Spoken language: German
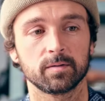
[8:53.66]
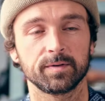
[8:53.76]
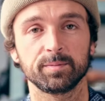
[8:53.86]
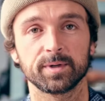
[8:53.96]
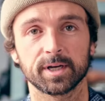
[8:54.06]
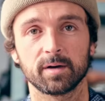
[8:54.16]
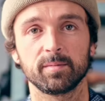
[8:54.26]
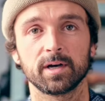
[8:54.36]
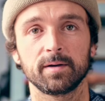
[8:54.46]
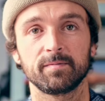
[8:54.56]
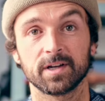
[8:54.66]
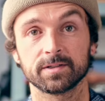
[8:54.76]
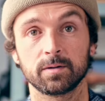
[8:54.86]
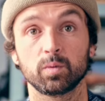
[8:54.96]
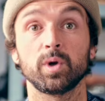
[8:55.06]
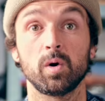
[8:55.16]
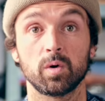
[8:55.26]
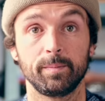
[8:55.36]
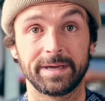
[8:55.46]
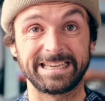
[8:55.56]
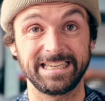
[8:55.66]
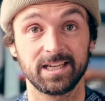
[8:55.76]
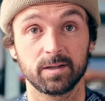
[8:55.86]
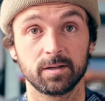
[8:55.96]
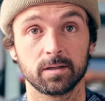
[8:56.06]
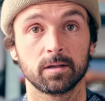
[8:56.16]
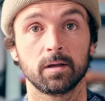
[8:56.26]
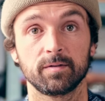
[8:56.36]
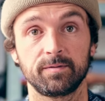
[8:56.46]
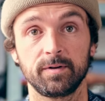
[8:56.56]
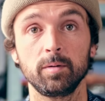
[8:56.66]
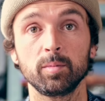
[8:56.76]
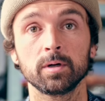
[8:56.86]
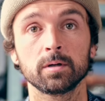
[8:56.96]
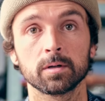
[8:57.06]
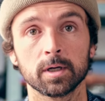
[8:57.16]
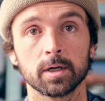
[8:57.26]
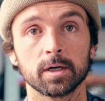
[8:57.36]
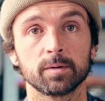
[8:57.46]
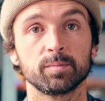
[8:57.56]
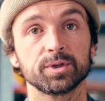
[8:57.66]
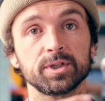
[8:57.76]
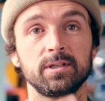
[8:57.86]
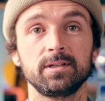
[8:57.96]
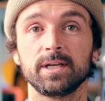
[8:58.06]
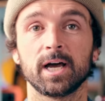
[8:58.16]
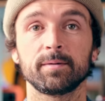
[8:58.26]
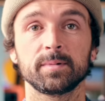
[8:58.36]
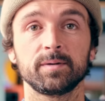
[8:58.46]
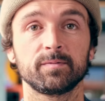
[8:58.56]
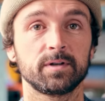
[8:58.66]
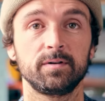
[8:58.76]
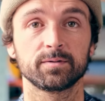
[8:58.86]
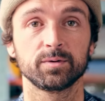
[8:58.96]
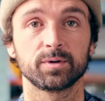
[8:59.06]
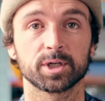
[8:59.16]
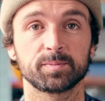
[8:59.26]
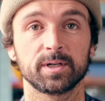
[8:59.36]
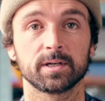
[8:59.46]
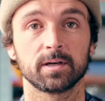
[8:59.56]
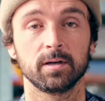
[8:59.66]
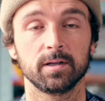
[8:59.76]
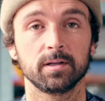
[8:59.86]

wenn ich mit der Kamera im Wasser oder auch im Regen filme, muss ich die Dinger abnehmen, weil früher oder später